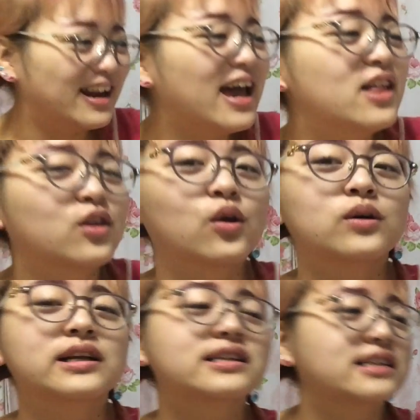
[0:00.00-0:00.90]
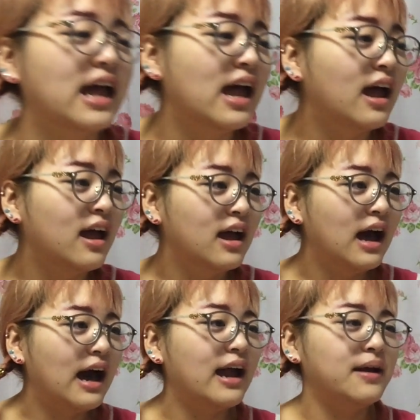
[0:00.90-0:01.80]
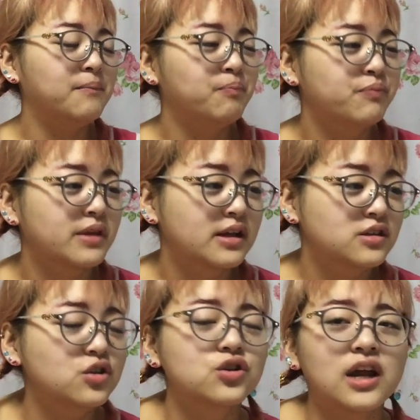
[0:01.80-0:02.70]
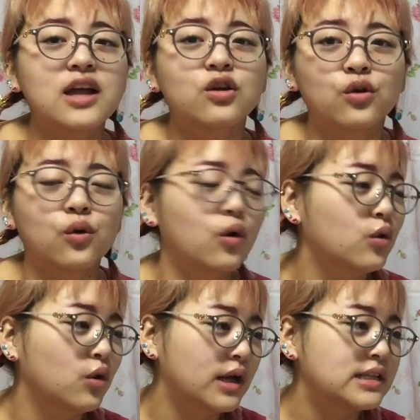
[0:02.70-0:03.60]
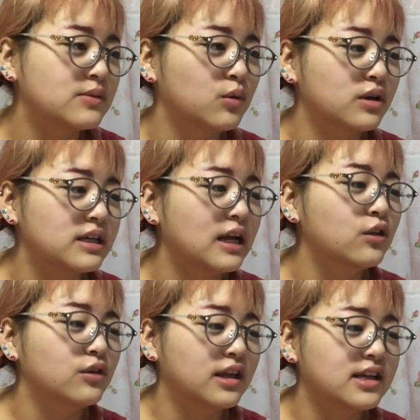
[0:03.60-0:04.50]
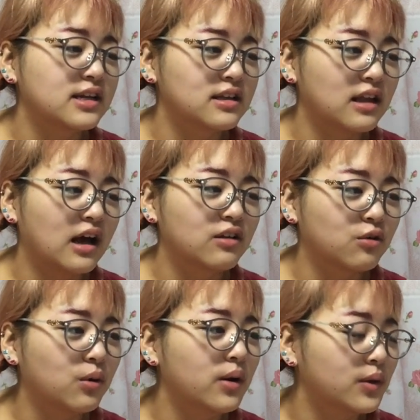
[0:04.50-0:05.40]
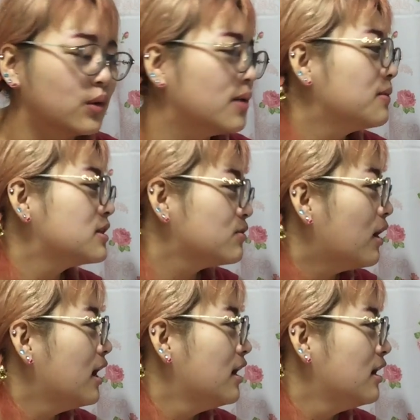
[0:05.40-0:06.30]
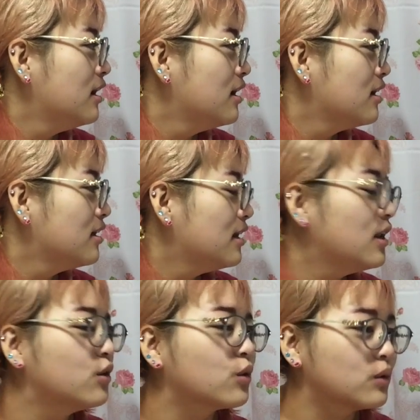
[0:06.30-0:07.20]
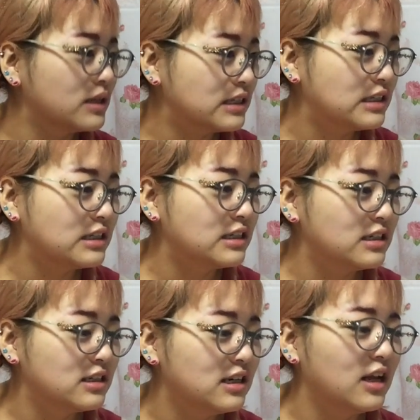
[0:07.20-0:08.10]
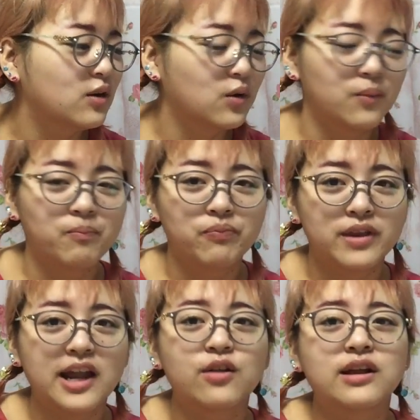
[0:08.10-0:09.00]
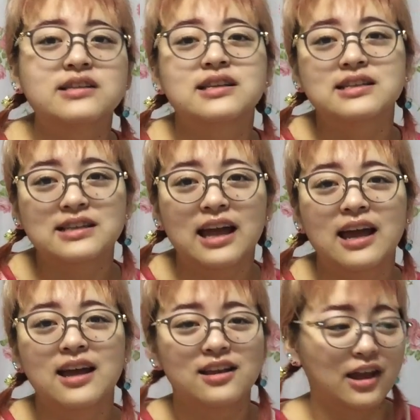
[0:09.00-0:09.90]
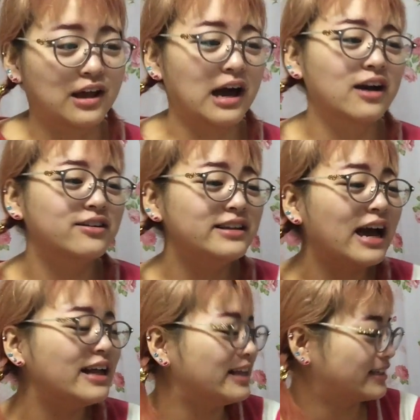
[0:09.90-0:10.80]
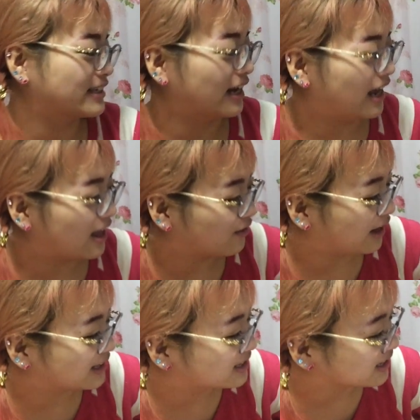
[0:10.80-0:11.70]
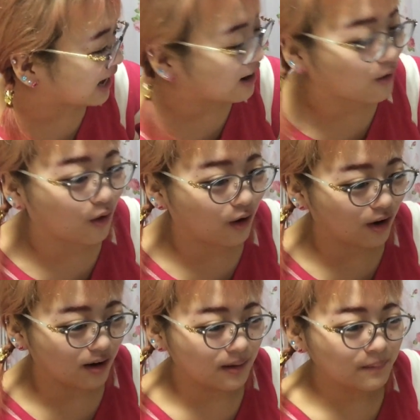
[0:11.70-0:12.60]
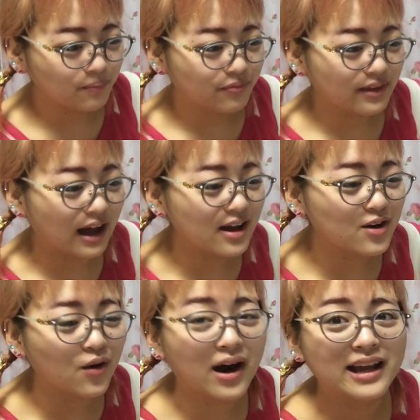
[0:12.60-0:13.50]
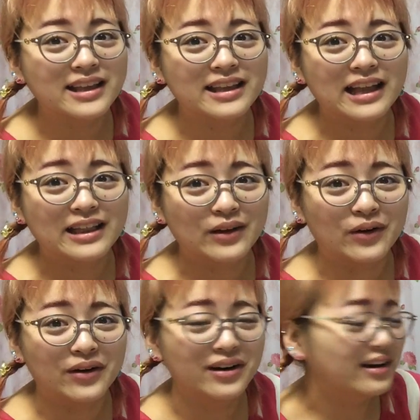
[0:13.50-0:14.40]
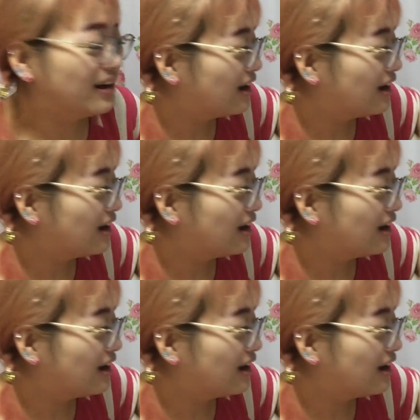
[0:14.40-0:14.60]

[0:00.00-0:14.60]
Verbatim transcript: 例のとこですね。はい。ちょっと例のところのやつも来たので、あの、これは取りますわ。例のとこです。例の、例のやつですね。でかくないですか例のやつ、箱。何個入ってんの